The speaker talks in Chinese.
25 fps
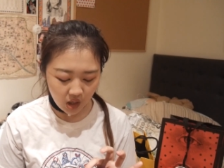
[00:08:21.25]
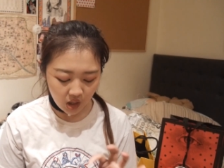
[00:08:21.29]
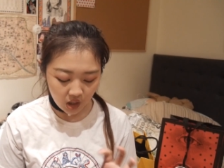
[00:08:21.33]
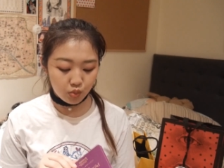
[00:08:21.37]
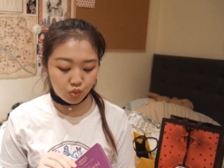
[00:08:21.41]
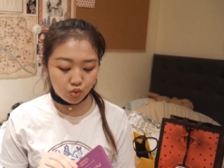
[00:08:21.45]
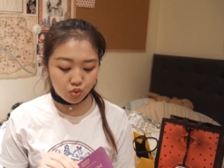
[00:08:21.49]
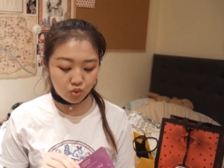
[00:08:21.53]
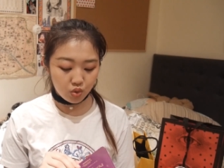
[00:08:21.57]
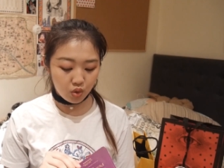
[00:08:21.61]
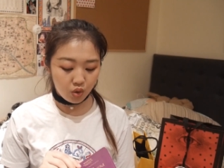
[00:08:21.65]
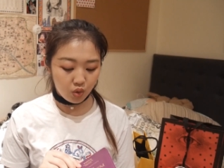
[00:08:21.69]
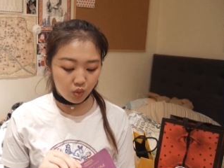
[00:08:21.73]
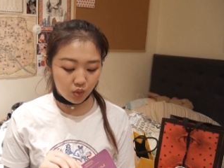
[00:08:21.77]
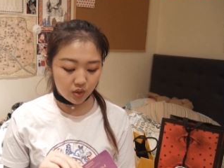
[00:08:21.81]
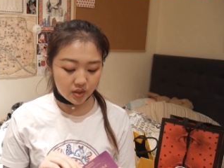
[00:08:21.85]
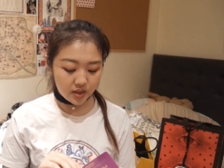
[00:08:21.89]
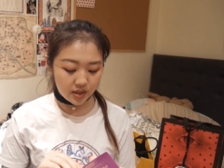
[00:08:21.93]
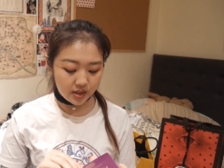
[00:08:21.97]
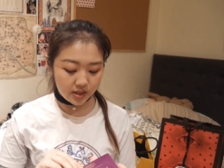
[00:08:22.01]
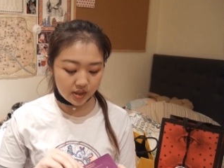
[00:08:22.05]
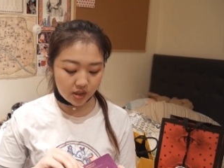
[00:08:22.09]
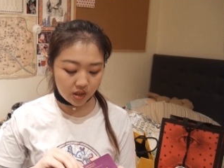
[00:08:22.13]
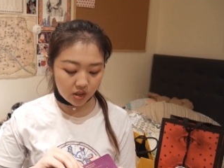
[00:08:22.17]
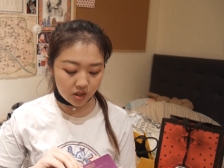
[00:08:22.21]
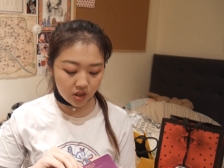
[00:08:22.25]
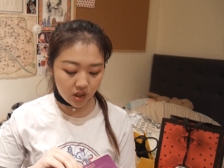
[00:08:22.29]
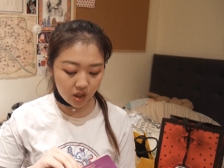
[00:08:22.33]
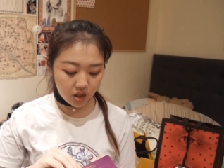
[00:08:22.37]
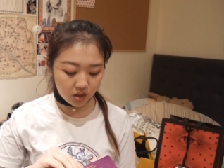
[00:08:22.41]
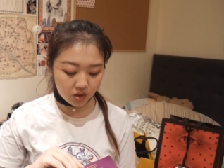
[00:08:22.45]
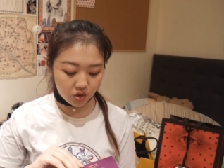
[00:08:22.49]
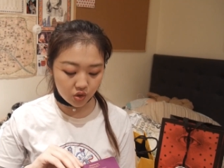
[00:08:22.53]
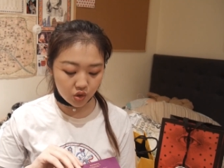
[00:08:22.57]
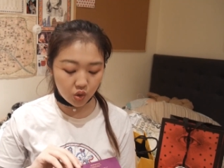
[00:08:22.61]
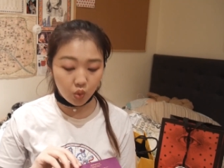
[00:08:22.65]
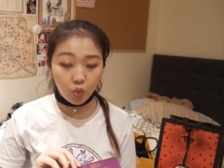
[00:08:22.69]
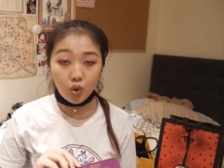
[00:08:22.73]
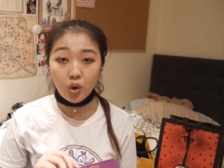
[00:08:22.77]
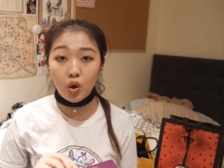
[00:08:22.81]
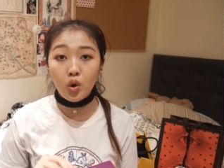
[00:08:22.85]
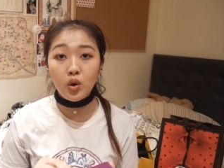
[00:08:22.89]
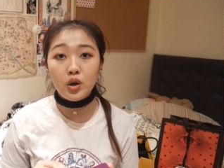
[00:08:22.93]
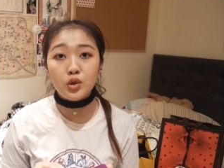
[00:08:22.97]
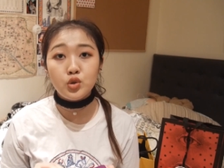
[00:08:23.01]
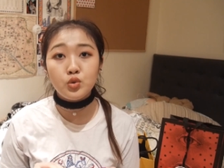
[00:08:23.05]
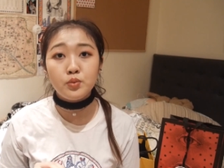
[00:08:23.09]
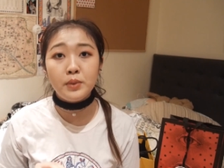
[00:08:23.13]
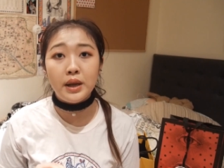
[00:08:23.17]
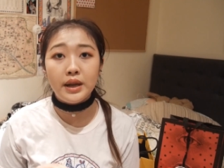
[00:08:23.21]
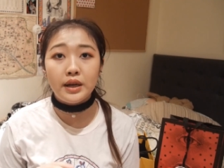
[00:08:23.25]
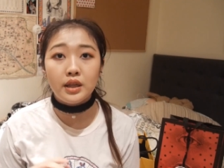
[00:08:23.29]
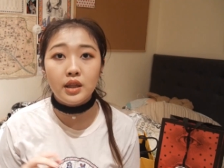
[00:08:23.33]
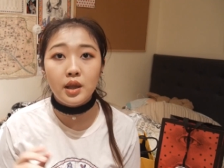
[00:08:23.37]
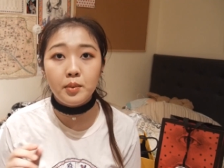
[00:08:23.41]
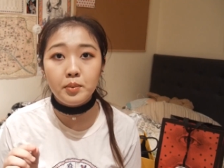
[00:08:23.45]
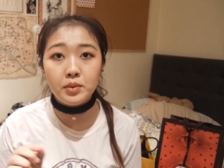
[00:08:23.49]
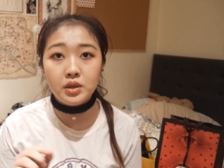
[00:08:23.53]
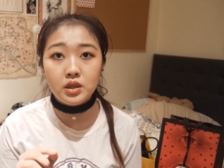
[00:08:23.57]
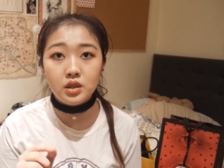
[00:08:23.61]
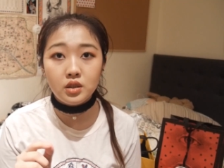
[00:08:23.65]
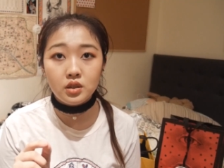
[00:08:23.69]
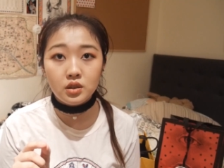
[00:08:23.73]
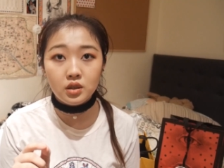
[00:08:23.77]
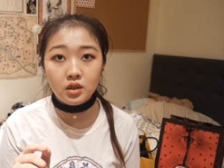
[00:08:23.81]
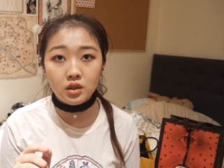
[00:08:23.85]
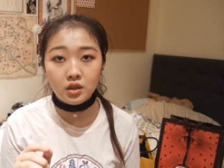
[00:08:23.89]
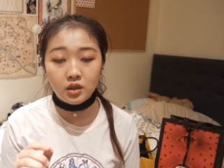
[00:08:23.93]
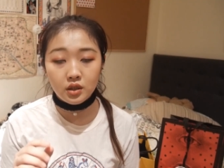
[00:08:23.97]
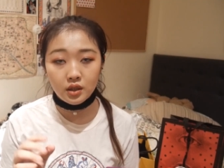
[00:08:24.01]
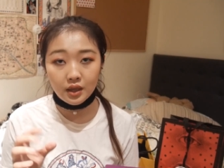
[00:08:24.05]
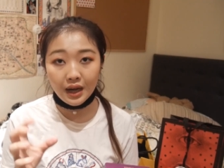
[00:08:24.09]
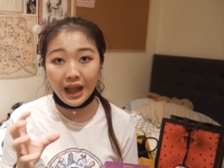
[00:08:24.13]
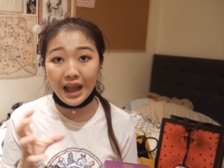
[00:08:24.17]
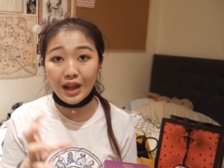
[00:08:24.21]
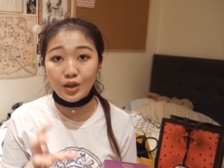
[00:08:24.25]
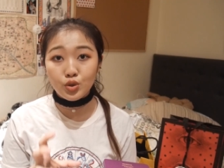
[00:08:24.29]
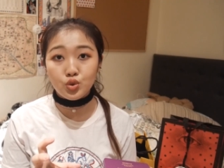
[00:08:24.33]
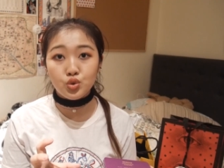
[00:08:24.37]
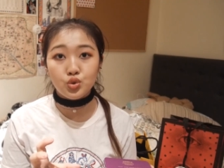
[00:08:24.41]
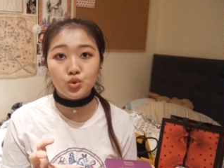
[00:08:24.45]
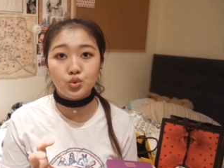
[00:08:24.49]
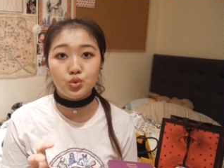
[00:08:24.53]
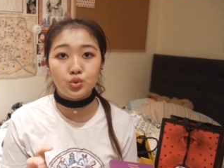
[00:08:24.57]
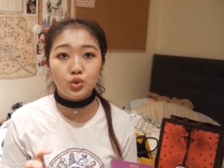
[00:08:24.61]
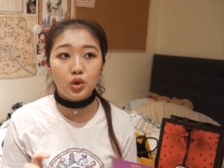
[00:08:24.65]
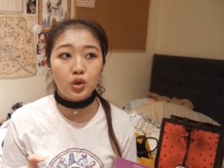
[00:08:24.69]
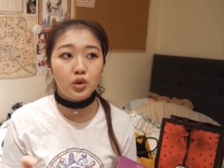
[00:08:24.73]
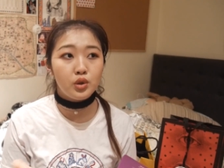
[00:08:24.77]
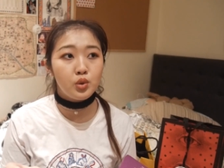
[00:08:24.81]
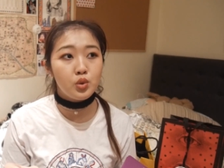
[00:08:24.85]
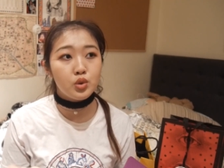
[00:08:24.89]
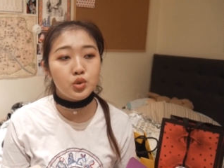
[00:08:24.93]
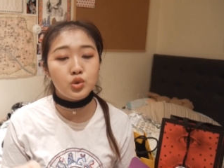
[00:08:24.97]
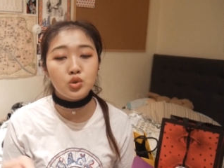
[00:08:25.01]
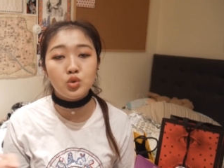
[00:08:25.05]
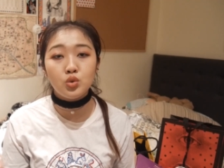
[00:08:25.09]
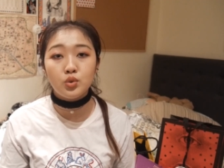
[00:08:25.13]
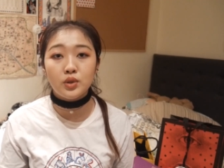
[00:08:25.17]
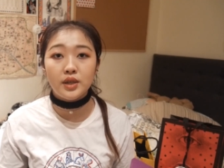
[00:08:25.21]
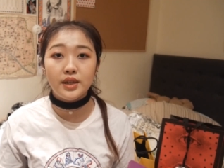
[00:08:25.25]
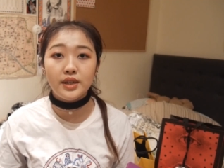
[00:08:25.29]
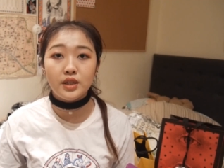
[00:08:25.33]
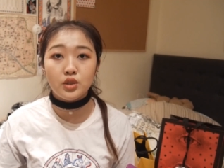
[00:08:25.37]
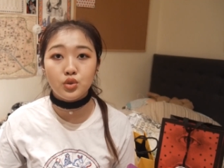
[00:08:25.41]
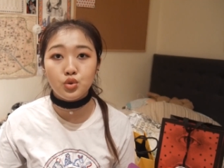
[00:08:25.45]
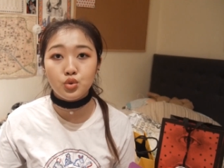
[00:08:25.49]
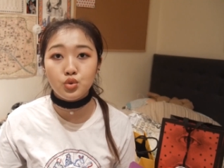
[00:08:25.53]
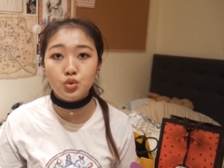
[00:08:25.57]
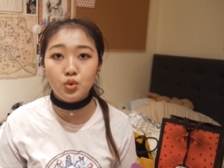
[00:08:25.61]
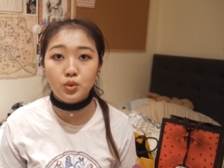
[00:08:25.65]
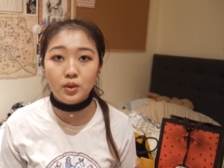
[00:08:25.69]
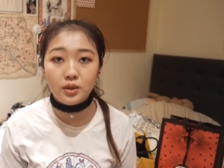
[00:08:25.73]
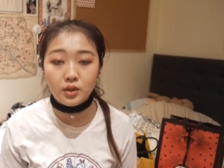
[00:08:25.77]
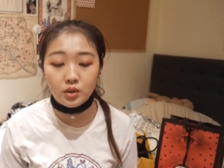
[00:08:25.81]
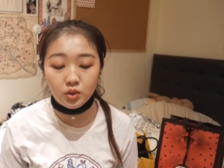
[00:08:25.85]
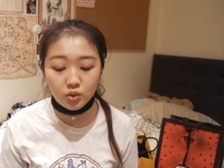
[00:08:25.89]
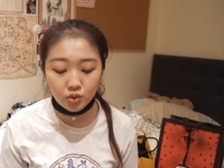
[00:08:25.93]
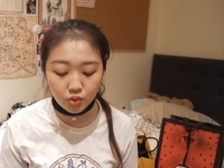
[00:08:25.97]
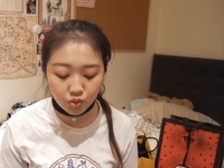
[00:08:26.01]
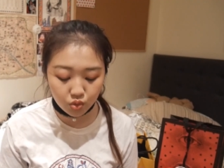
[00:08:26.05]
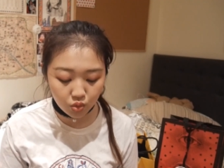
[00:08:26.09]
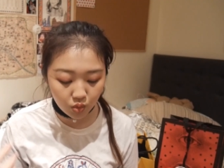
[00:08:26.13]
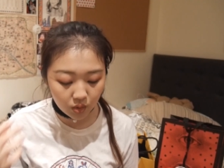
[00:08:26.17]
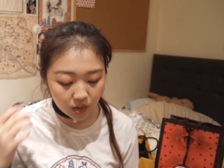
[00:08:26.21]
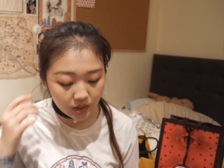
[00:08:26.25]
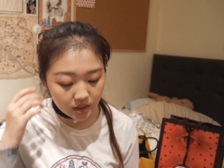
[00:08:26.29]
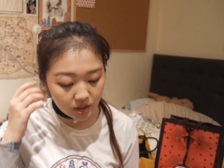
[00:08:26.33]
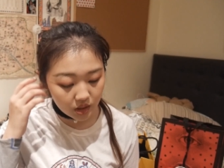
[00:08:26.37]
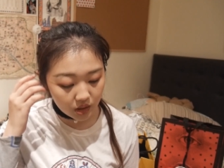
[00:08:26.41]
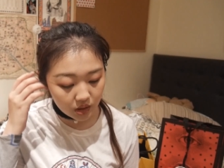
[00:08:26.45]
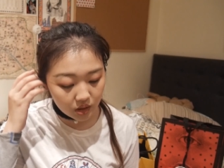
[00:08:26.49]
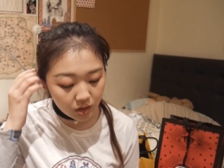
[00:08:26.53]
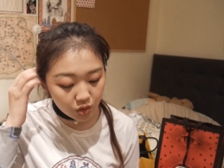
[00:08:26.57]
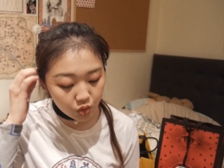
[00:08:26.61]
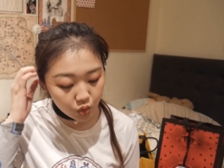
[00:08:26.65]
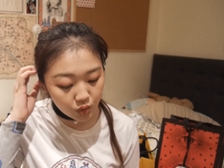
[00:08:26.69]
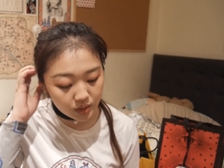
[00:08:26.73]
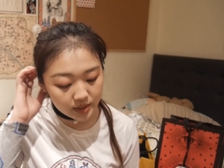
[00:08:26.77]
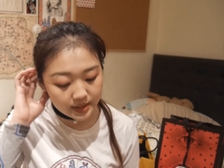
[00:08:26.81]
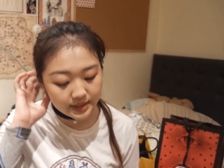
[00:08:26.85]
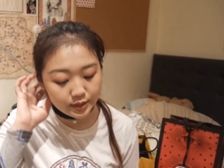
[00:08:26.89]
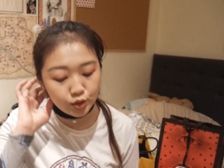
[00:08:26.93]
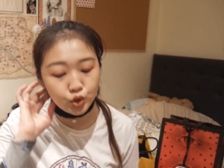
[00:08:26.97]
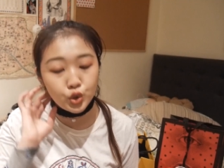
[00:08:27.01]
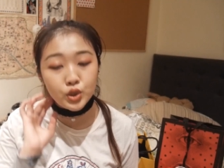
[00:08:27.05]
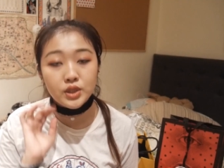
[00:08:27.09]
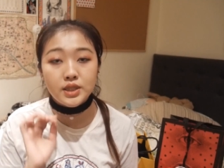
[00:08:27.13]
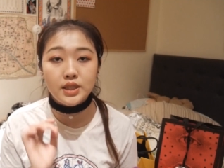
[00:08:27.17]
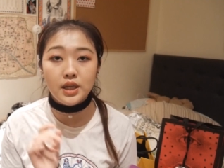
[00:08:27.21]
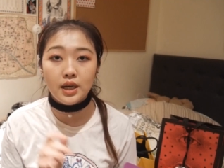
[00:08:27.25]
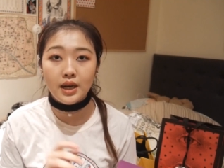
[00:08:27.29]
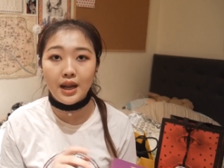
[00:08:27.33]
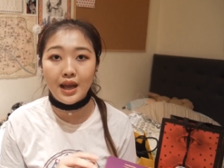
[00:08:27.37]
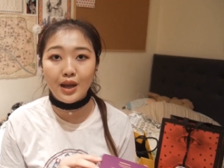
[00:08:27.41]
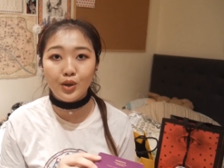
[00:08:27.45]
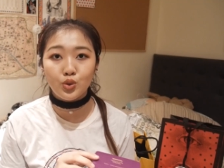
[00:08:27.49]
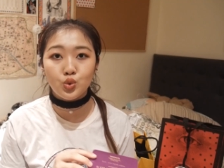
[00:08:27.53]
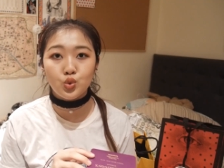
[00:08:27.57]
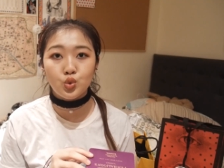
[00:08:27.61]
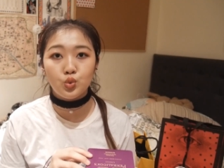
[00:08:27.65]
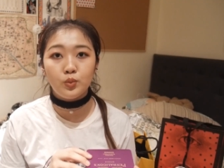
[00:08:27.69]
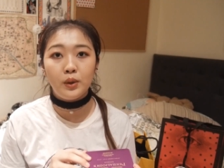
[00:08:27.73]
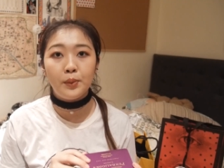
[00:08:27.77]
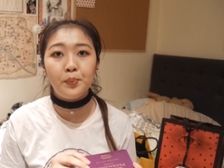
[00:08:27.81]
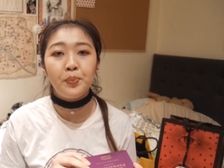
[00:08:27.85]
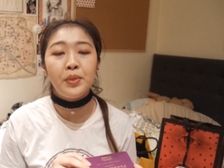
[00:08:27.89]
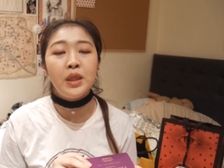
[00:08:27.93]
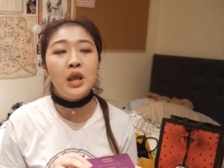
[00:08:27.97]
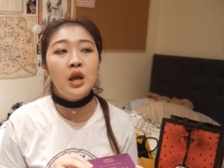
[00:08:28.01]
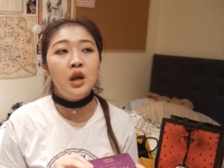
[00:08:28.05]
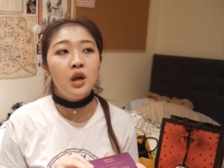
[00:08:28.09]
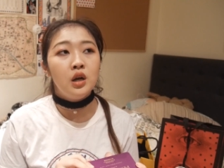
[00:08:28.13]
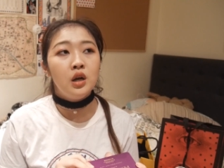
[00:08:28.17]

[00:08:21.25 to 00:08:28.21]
那么最后我在结账的时候，我后来就买了他们一个呃蜡烛，然后因为送人也是送送了几个那种熏香蜡烛嘛。